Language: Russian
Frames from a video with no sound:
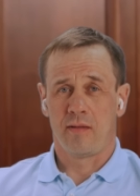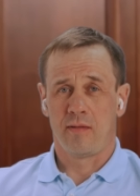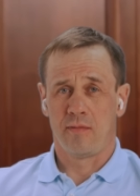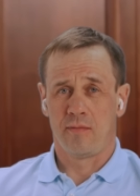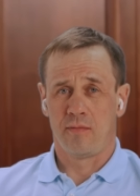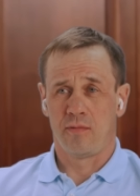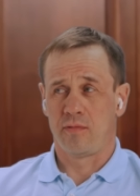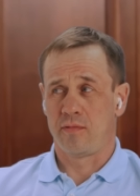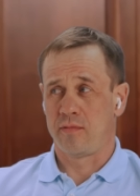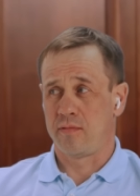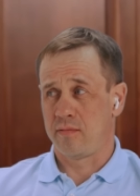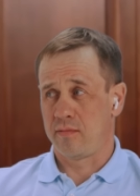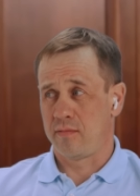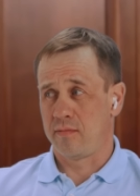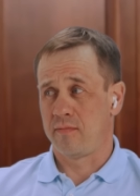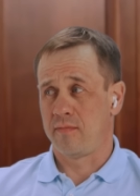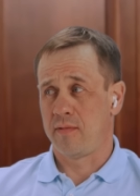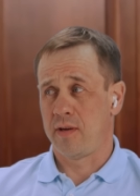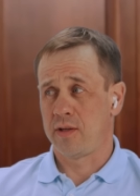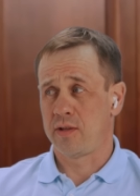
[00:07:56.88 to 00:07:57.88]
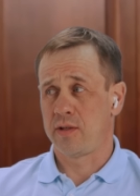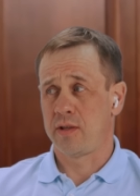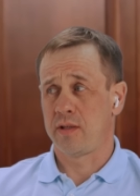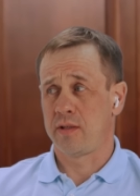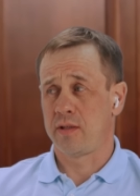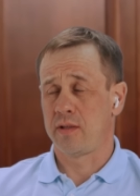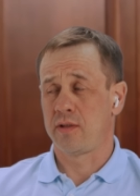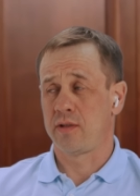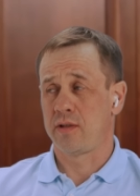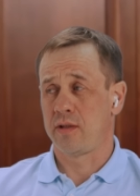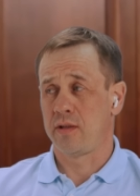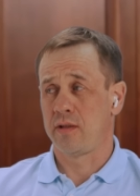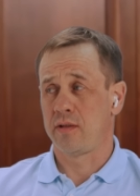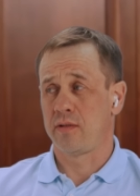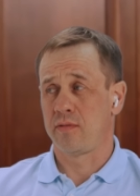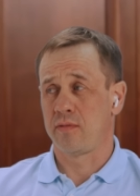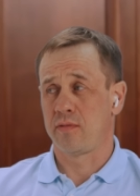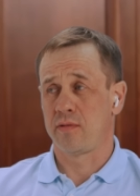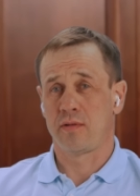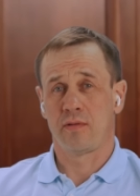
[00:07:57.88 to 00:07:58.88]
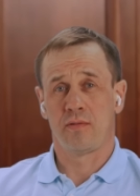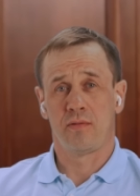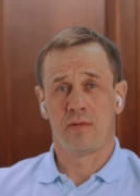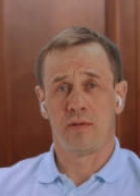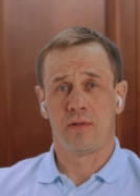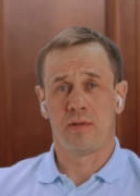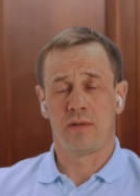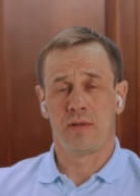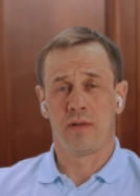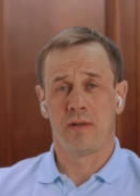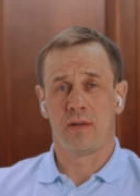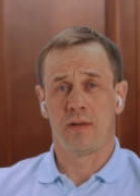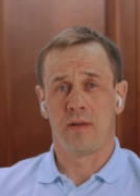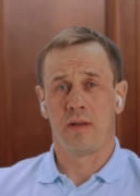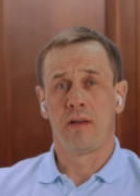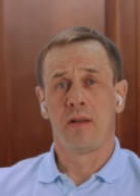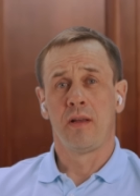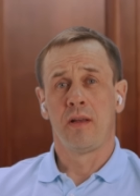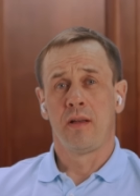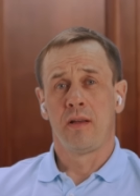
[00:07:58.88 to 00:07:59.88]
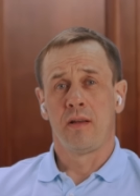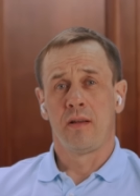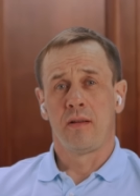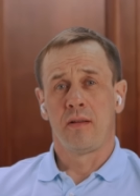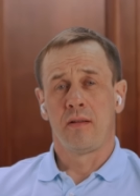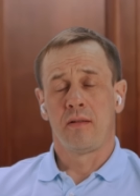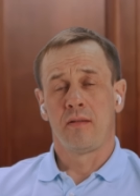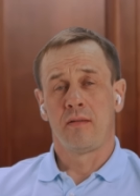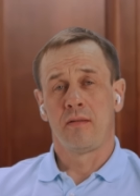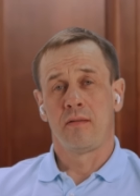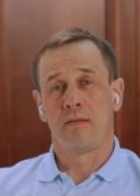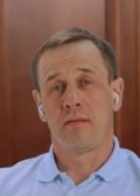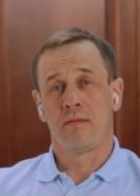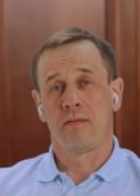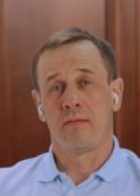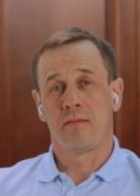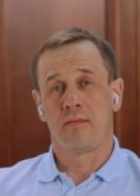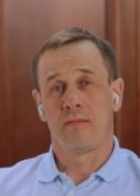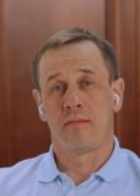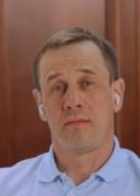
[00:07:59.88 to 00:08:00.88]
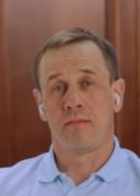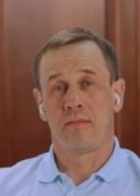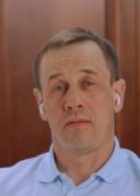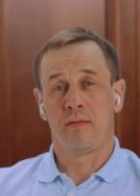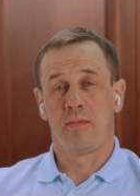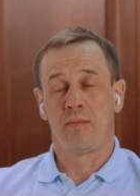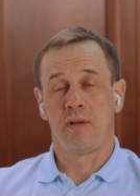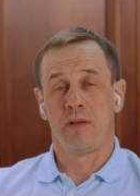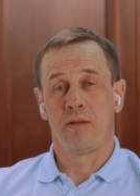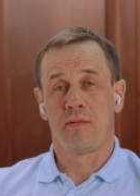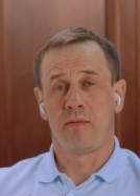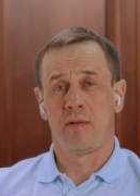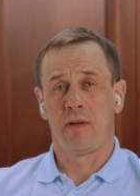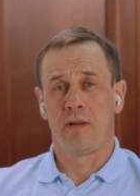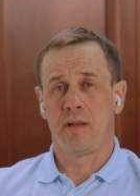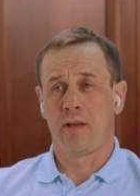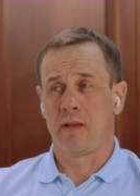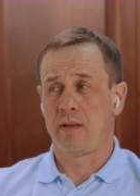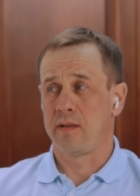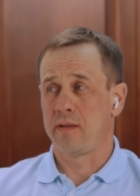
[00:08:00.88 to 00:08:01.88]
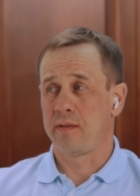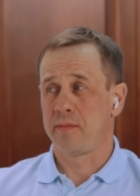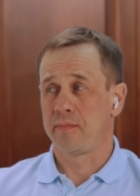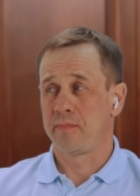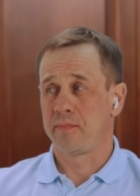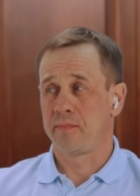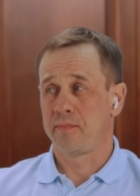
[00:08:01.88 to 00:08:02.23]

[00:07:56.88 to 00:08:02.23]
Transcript: вот, ваше отношение тоже очень сильно имеет влияние.